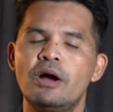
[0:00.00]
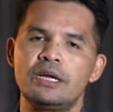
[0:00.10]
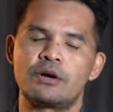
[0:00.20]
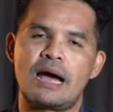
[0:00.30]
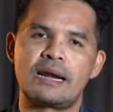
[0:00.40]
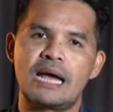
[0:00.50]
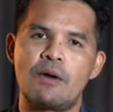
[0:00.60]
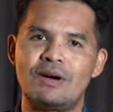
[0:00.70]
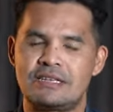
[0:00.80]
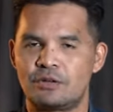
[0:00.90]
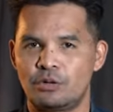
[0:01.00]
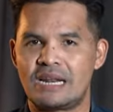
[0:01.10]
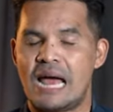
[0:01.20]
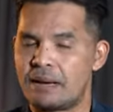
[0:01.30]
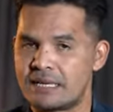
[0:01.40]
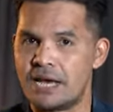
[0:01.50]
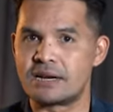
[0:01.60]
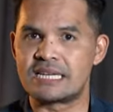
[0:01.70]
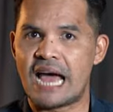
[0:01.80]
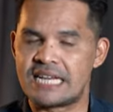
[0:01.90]
มอนอีกครั้งนะครับ ว่าจะส่งทนายมาเจ
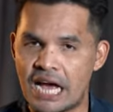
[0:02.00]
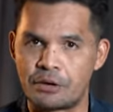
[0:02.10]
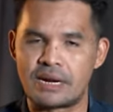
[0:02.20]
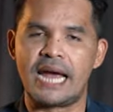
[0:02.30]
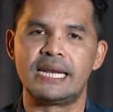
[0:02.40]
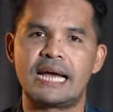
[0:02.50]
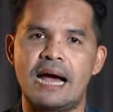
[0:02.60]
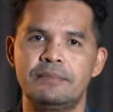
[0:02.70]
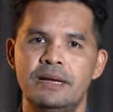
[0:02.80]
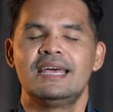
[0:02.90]
รจาอย่างไรนะครับ